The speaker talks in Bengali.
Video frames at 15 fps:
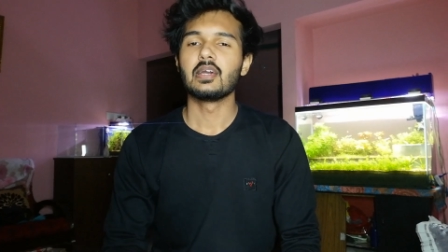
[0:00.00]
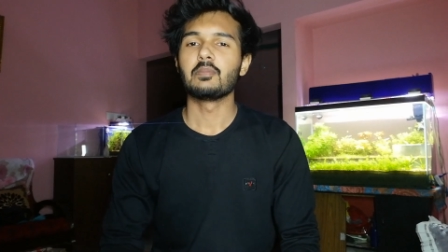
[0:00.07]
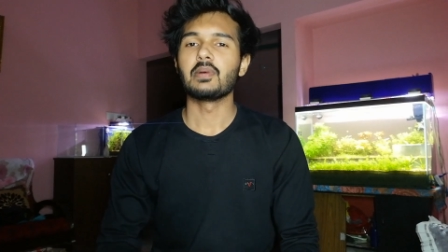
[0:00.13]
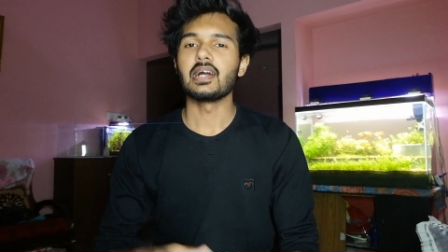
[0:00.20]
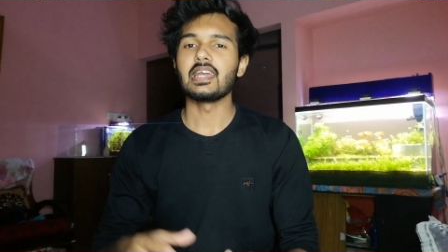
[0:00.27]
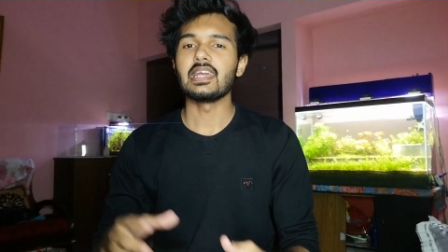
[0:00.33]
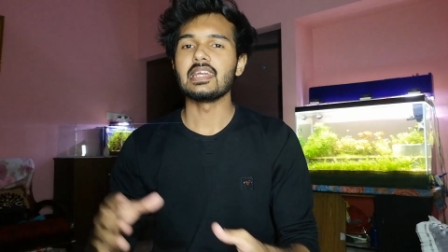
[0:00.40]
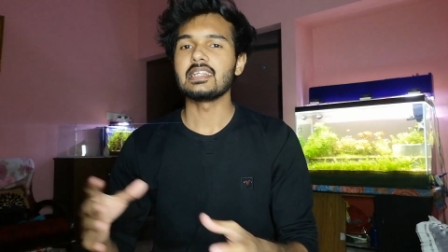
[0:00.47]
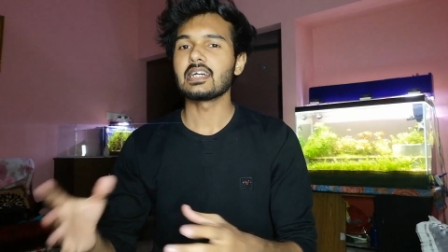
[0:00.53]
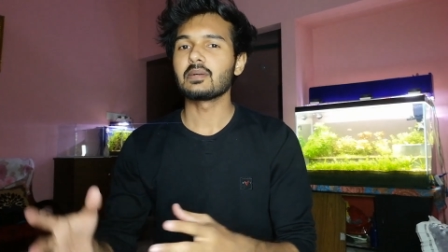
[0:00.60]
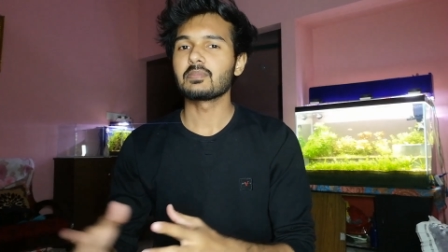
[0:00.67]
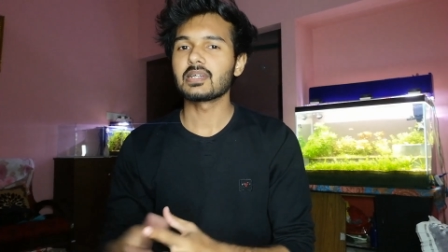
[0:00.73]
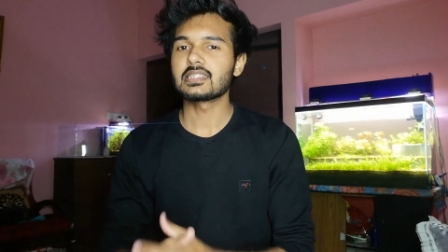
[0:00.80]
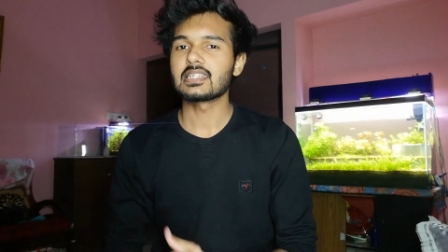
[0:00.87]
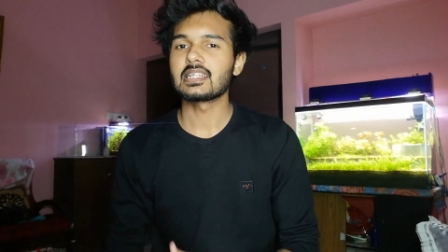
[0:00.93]
বা এইটা
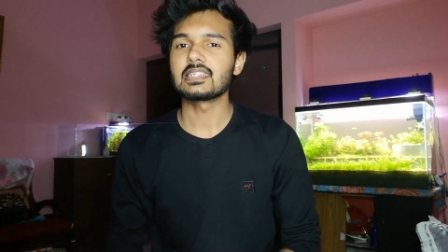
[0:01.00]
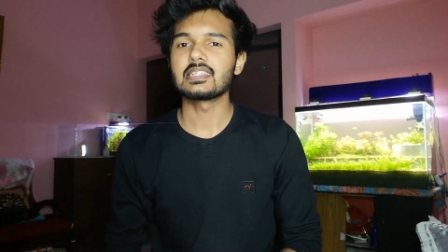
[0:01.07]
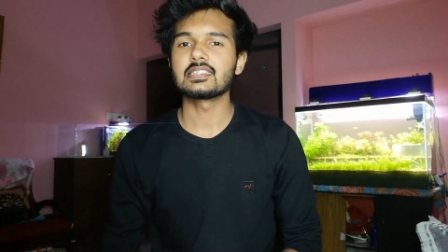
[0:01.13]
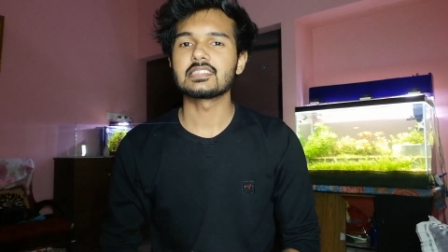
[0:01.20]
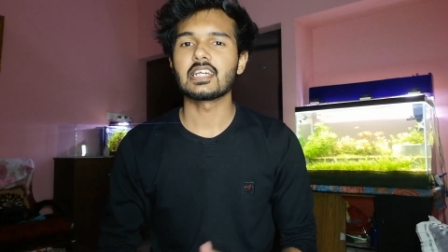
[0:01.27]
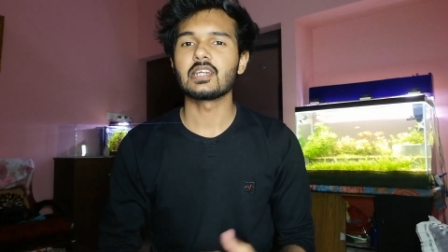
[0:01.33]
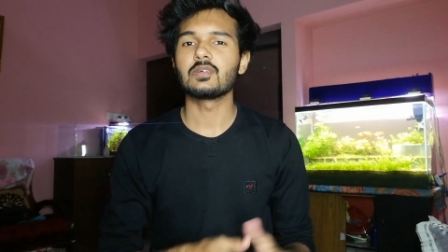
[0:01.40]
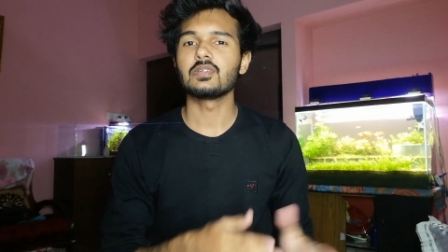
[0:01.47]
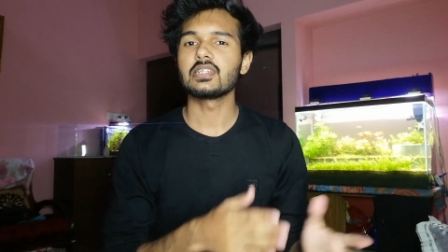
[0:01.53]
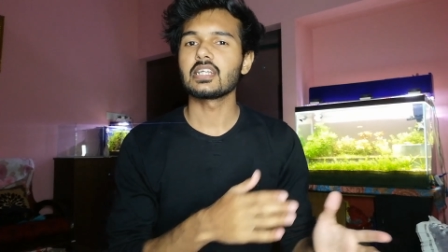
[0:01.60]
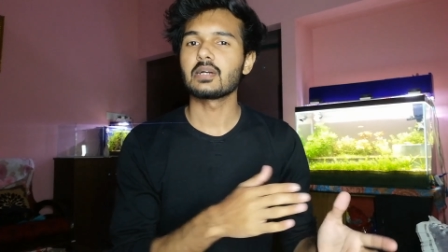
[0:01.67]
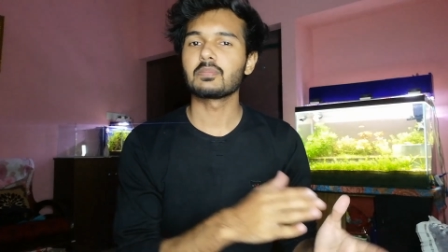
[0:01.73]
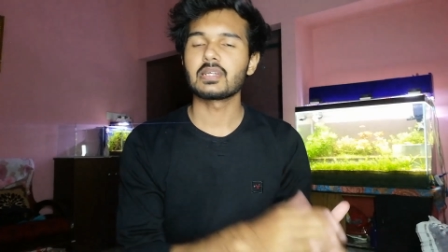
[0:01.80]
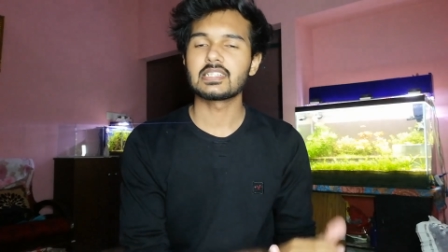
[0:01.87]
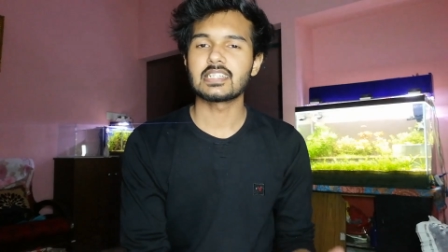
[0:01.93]
আমরা জানতে চাই
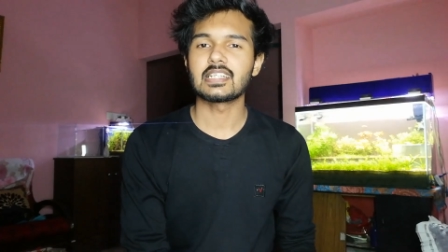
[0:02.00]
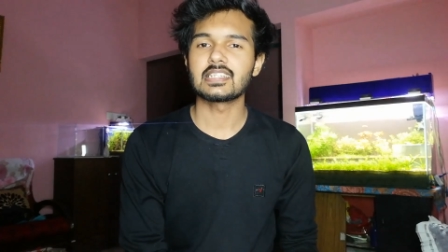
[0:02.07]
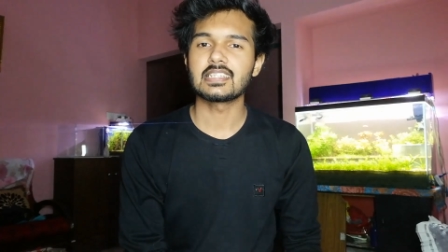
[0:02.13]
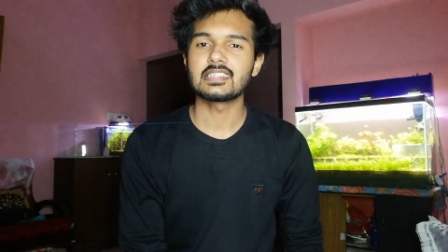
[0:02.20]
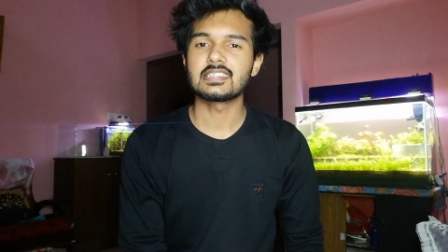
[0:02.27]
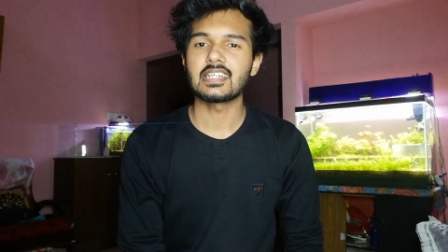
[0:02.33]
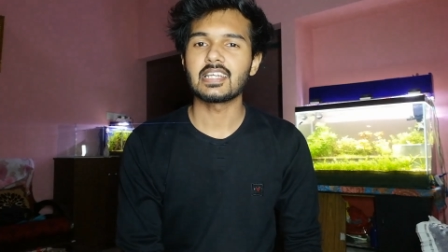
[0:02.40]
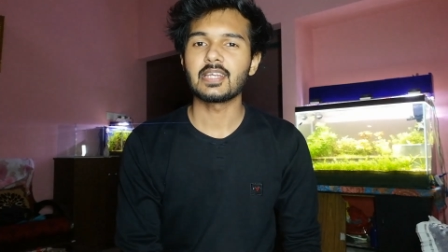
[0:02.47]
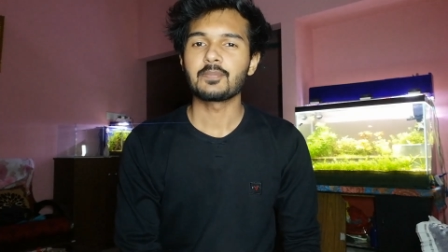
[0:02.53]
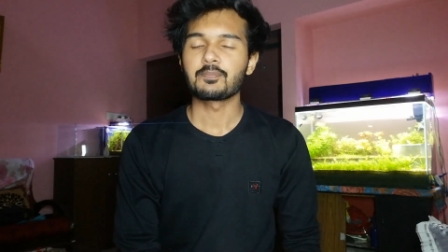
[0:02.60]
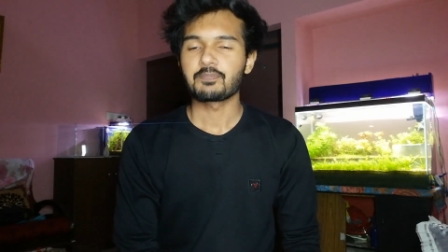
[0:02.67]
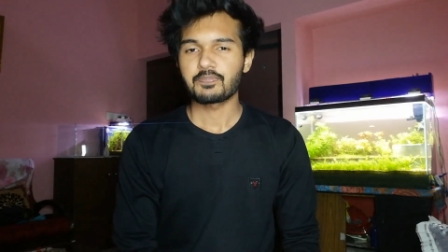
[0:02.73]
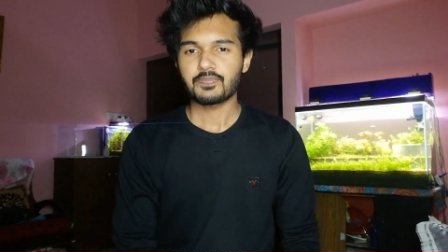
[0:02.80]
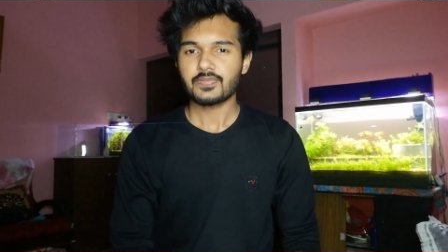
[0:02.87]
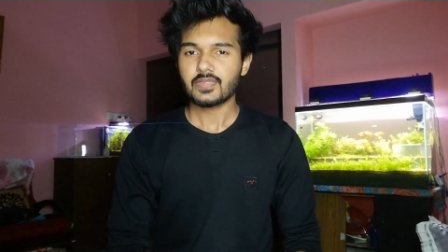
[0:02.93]
ওইটা আমরা জানতে চাই
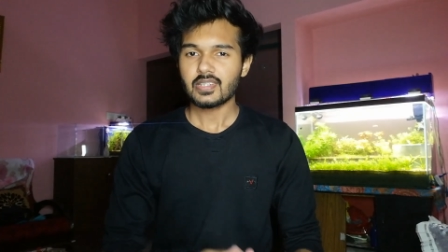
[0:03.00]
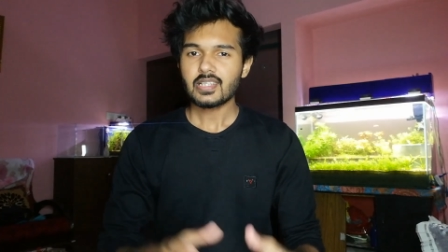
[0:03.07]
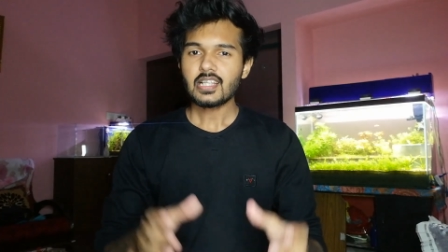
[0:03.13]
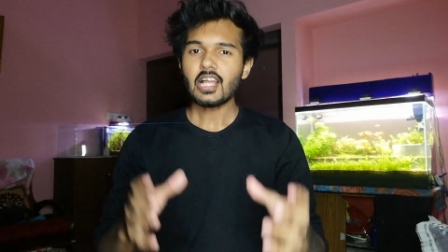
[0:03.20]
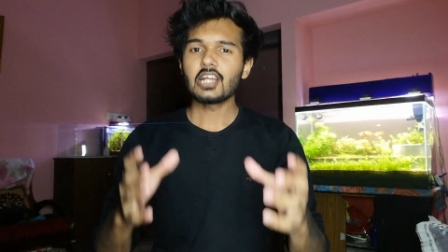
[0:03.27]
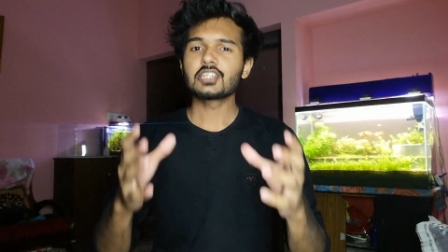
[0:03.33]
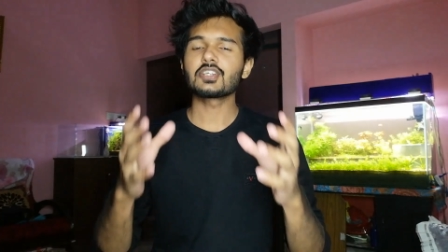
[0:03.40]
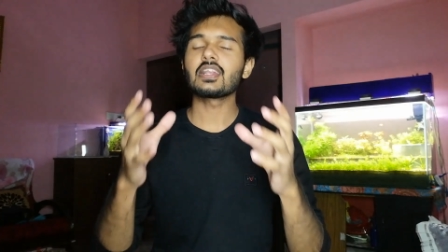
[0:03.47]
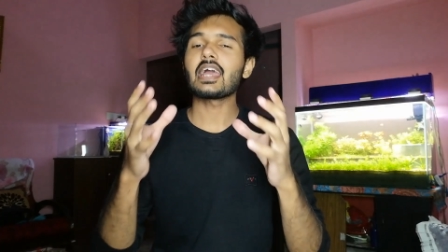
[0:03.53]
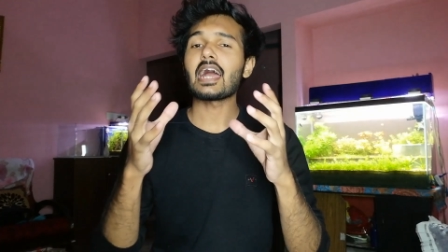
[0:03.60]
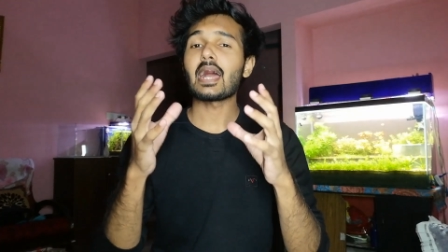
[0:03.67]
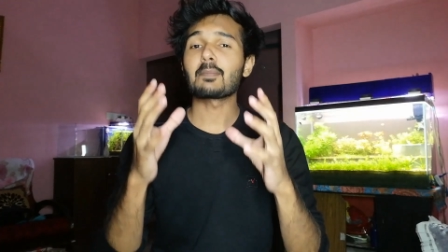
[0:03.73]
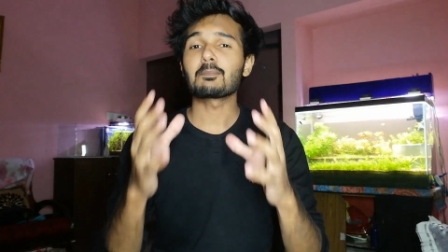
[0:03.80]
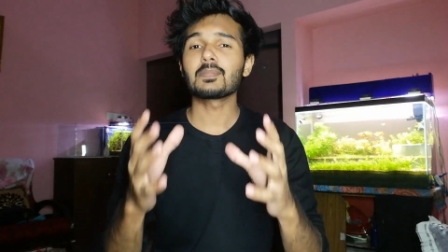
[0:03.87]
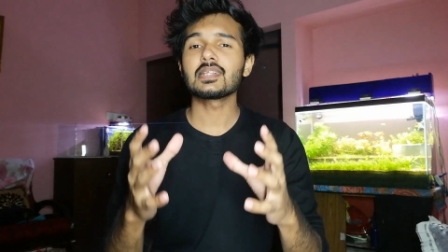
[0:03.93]
আসলে
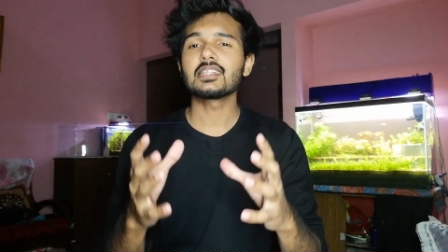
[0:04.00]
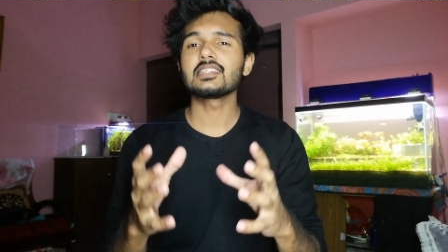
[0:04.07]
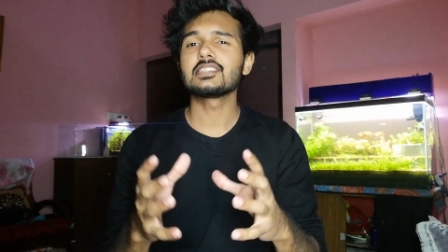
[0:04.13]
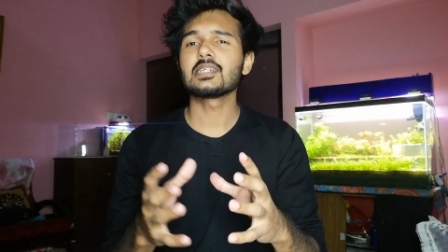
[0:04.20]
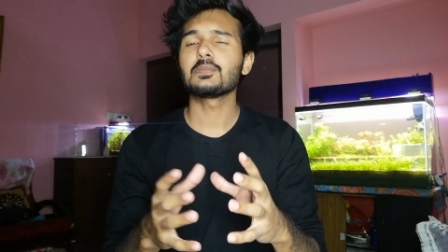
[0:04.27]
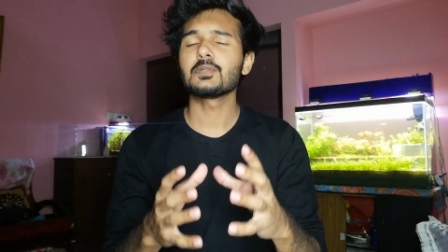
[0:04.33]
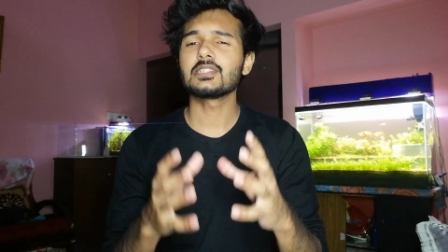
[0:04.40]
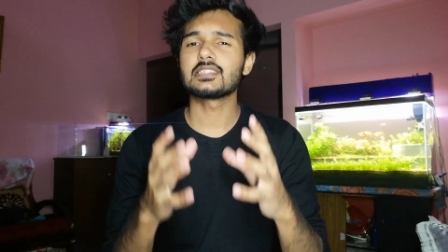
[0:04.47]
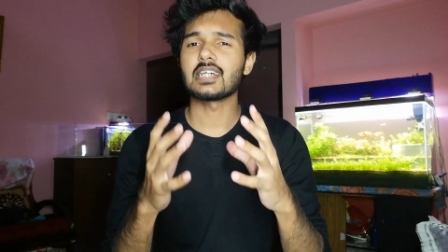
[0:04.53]
আপনাদের যেমন